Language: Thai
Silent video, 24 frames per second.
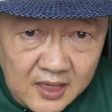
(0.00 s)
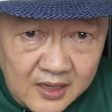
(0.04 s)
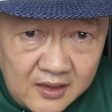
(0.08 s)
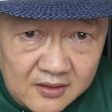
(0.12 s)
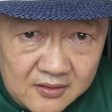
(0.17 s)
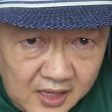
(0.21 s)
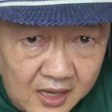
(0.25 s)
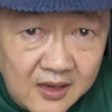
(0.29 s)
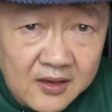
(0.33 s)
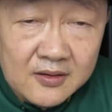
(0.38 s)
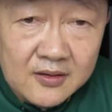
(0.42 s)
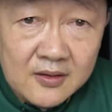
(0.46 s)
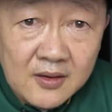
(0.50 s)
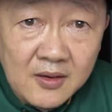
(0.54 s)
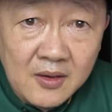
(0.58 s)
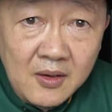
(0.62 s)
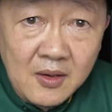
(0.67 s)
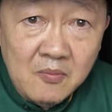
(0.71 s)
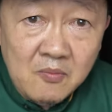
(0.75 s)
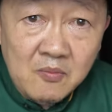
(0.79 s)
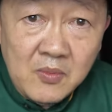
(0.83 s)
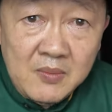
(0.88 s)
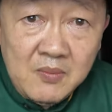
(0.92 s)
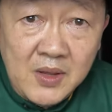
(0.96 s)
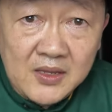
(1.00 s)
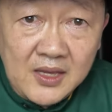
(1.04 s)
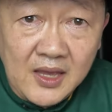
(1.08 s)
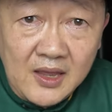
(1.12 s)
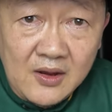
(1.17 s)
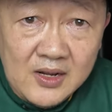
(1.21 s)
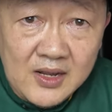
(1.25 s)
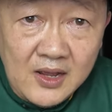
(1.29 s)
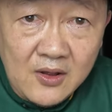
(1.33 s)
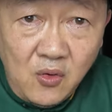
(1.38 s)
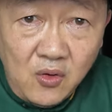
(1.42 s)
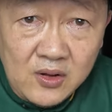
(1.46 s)
จริงๆ มันไม่ใช่
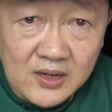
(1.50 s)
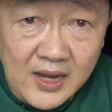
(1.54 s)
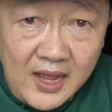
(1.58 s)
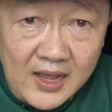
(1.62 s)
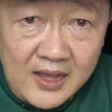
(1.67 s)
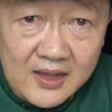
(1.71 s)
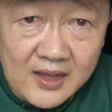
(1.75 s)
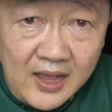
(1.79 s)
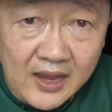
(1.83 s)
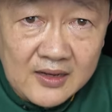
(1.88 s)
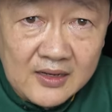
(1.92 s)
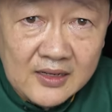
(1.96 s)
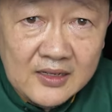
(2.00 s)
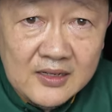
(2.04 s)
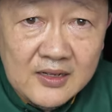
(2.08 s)
เรื่องคนรักกันห